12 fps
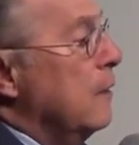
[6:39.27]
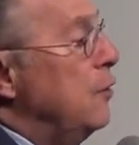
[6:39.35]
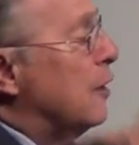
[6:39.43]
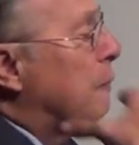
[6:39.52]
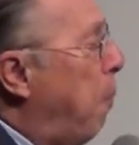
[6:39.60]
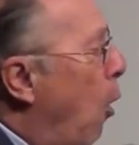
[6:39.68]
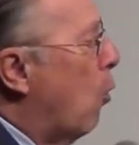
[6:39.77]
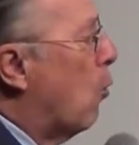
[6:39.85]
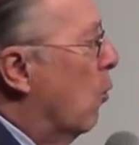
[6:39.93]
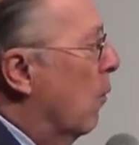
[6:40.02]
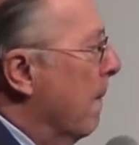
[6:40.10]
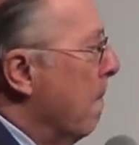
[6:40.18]
diz
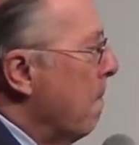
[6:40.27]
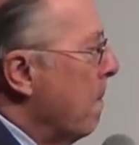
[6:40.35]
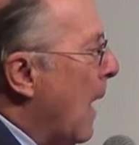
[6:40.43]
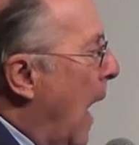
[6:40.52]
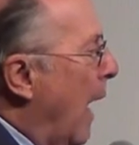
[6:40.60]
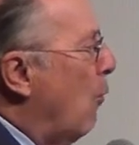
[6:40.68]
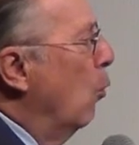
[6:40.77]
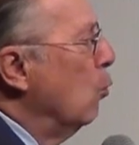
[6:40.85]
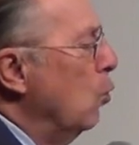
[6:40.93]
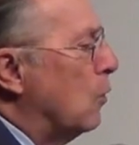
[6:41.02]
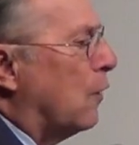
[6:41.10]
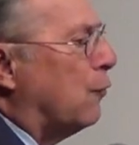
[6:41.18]
pouco. A
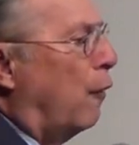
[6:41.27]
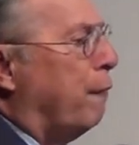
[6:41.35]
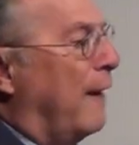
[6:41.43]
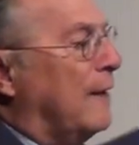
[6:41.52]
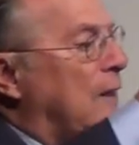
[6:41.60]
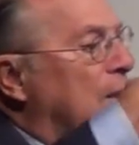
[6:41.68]
conduta só vai